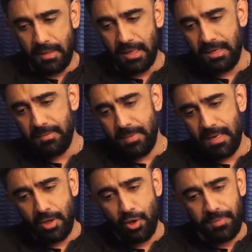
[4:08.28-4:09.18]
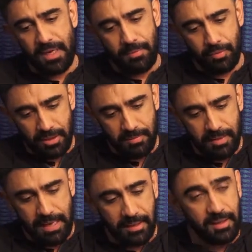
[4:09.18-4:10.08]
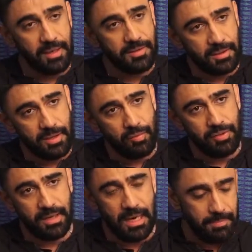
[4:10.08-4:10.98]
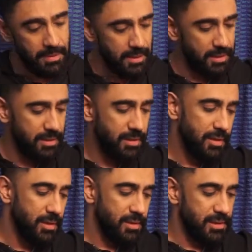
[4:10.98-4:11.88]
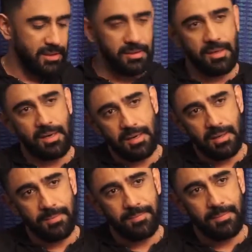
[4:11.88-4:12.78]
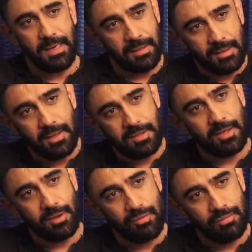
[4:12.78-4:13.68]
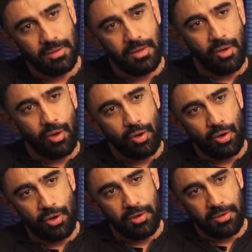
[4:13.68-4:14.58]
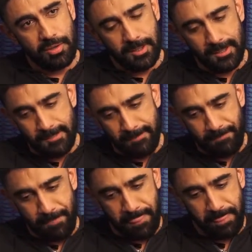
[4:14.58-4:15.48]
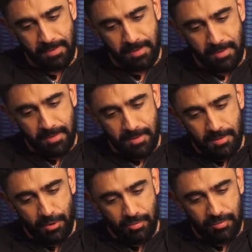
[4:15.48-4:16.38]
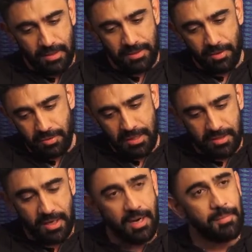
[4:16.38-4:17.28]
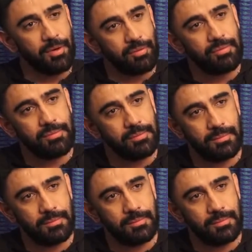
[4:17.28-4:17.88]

लकी मानता हूँ अपने आप को कि मैं एक्टिंग कर सकता हूँ मुझे काम मिलता है इसी तरह मेहनत करना चाहता हूँ और यू नो चाहता हूँ कि अच्छा काम करूँ